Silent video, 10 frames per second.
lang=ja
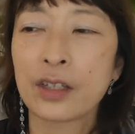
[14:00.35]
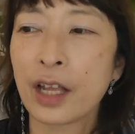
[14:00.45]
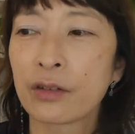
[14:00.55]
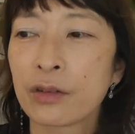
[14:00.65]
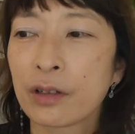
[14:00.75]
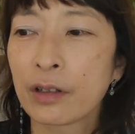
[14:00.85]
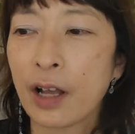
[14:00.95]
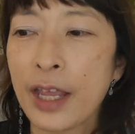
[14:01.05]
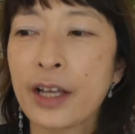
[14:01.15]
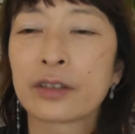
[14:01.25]
あの
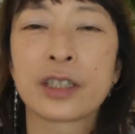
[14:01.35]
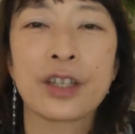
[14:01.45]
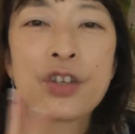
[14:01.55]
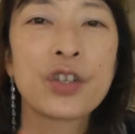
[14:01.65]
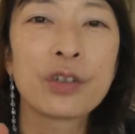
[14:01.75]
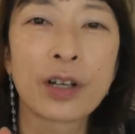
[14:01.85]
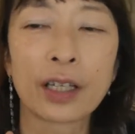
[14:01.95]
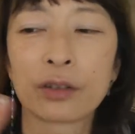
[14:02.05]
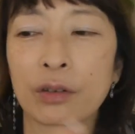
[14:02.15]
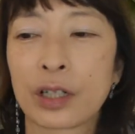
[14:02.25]
早くて2週
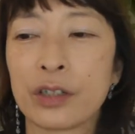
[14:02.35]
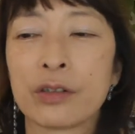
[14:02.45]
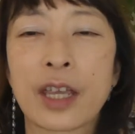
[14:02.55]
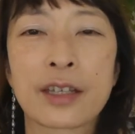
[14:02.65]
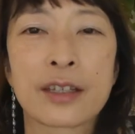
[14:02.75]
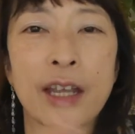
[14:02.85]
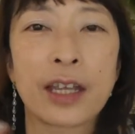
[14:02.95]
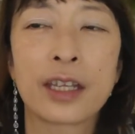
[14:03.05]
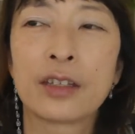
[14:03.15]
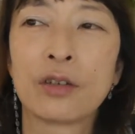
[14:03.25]
間とかいう決済